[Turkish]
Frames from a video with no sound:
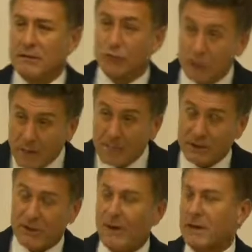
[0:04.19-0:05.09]
Şuradan
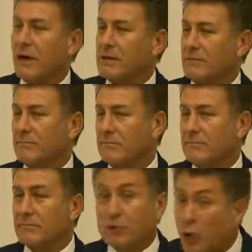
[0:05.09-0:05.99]
başlamak lazım.
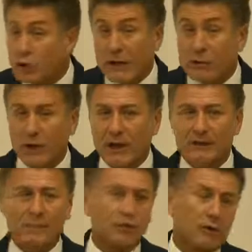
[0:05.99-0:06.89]
Birçok şey
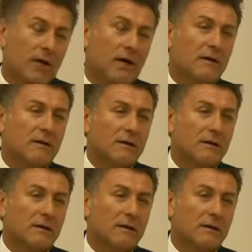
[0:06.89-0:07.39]
söylendi burada.